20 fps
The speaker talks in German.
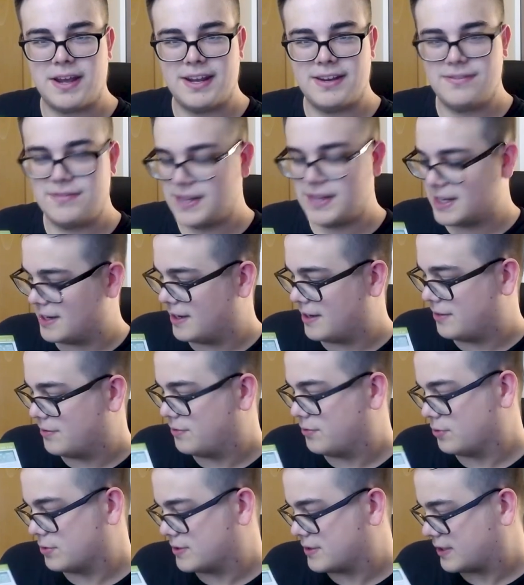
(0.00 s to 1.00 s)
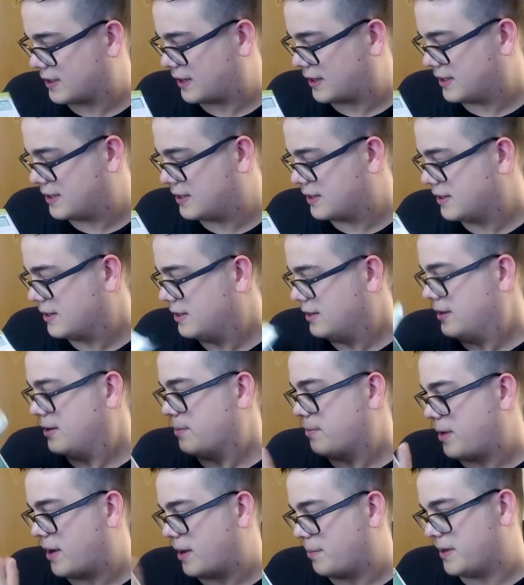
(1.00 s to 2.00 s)
ein paar Entwicklerinfos drin,
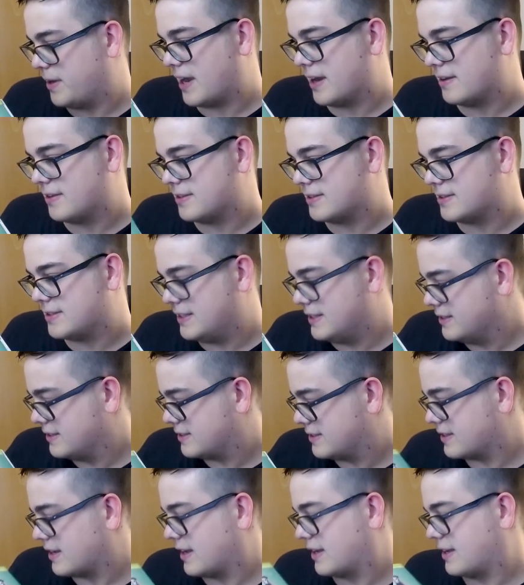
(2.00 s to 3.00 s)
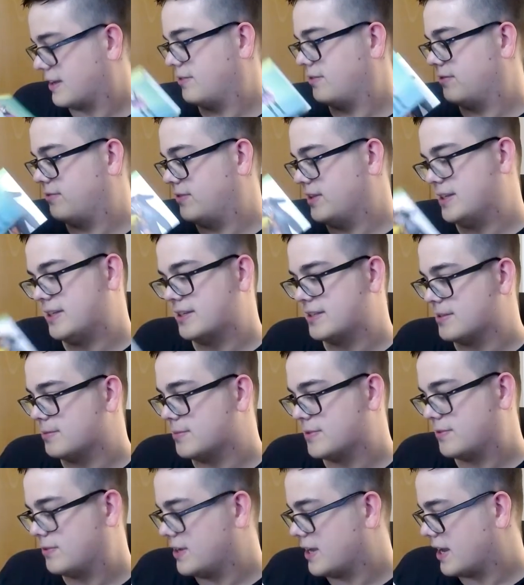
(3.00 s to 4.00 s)
ein paar Behind-the-Scenes-Sachen, wie The
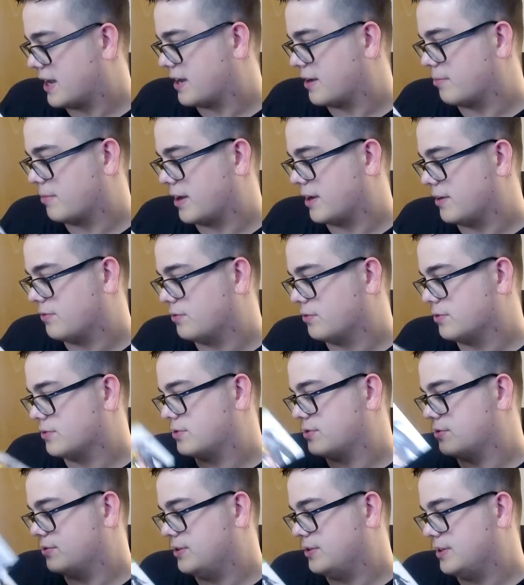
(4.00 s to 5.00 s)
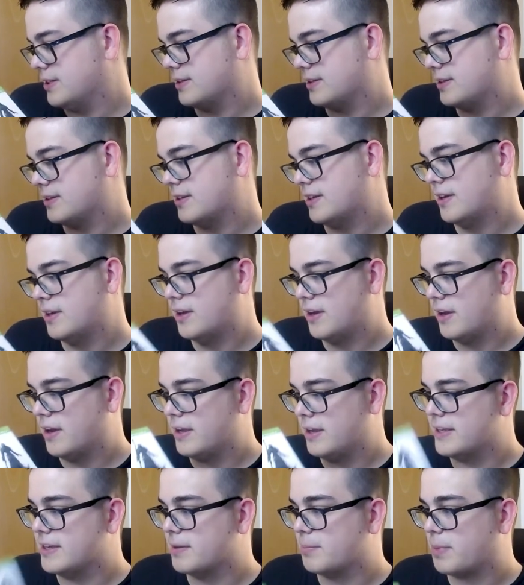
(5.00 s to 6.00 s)
Sims 4 allgemein funktioniert
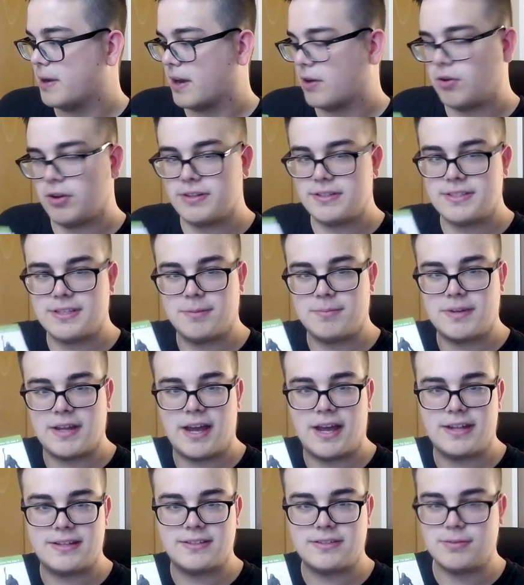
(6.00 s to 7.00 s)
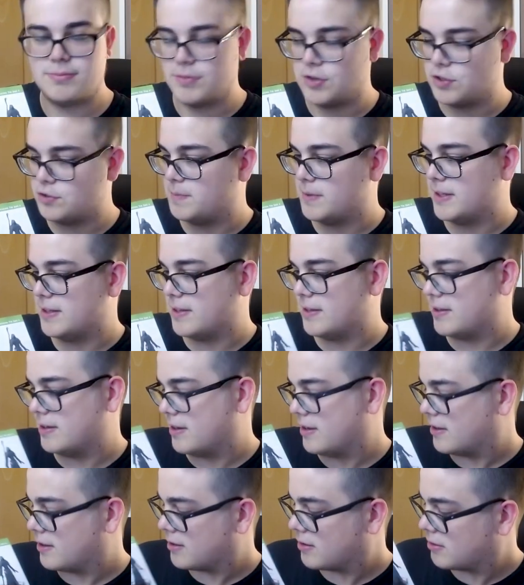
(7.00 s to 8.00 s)
hier ein paar Concept Arts, zum
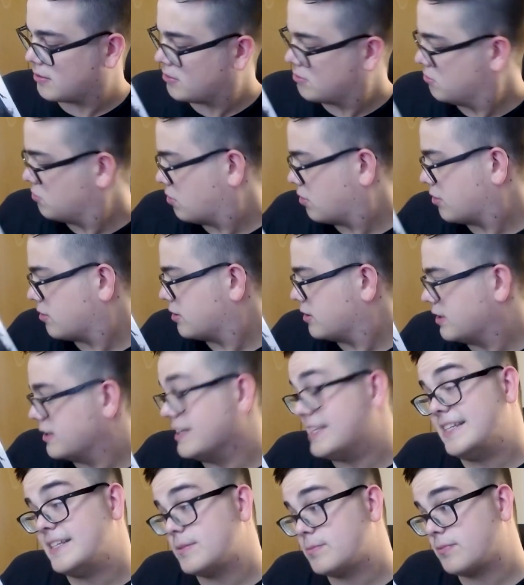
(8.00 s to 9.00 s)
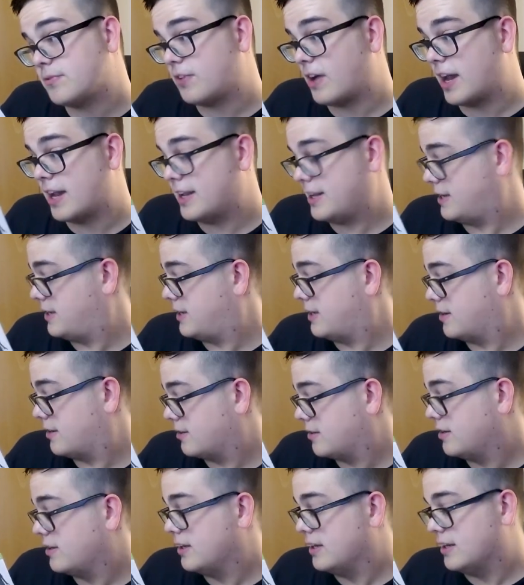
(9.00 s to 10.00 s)
Beispiel äh, ja, in diesem Fall
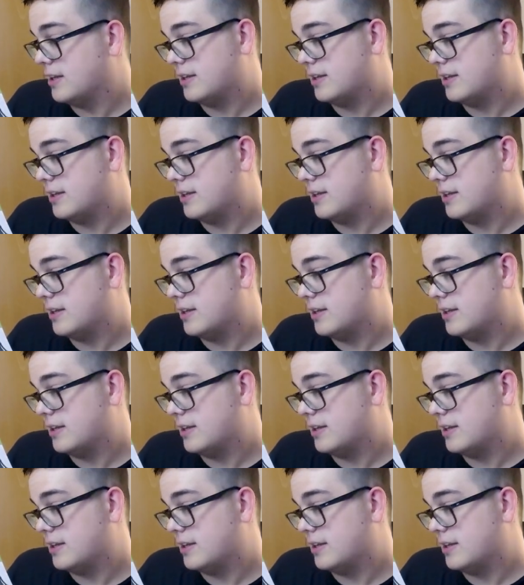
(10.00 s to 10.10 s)
hier